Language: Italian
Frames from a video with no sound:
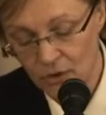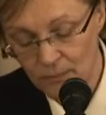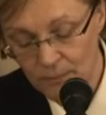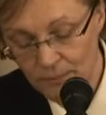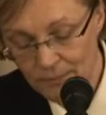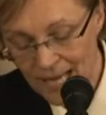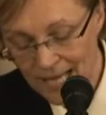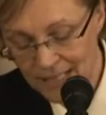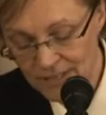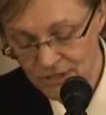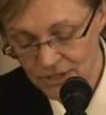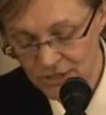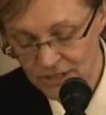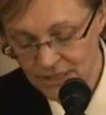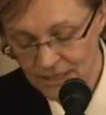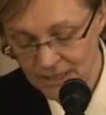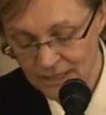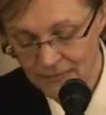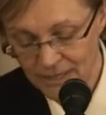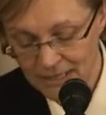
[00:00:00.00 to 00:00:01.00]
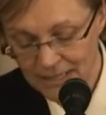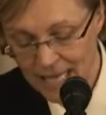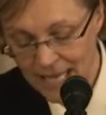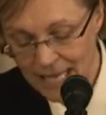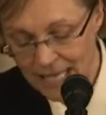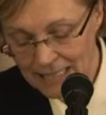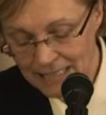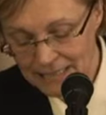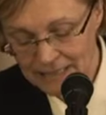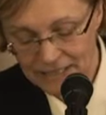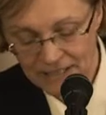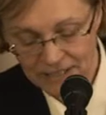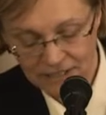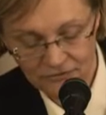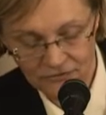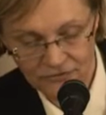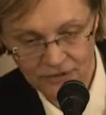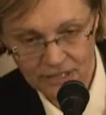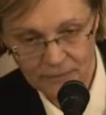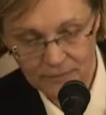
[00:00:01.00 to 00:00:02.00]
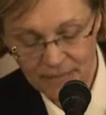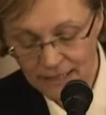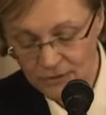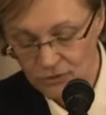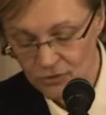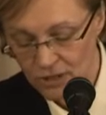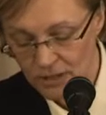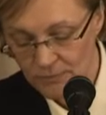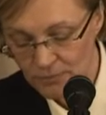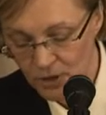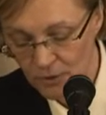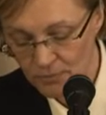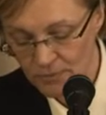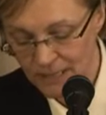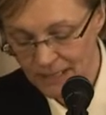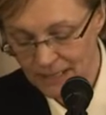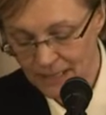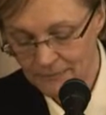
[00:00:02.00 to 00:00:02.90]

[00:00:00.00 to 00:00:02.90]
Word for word: compagini criminali di riferimento le proprie